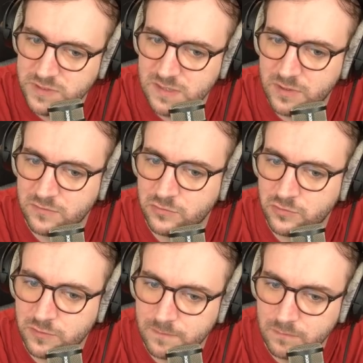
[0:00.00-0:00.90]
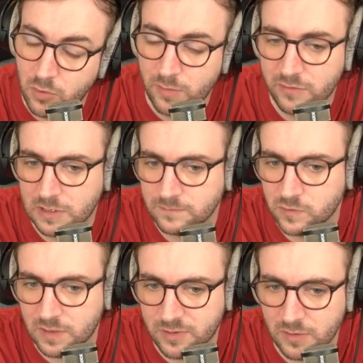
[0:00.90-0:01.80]
Oui, c'est prévu. Bon bah voilà,
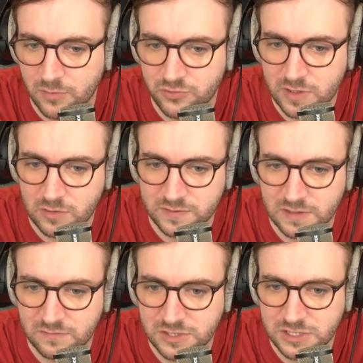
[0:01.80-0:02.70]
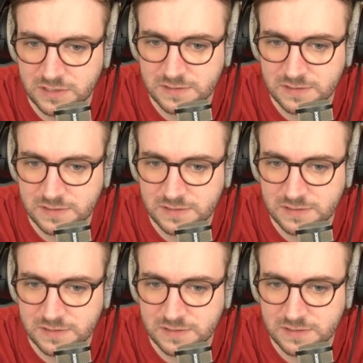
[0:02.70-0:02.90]
donc la primaire populaire est en train de réfléchir à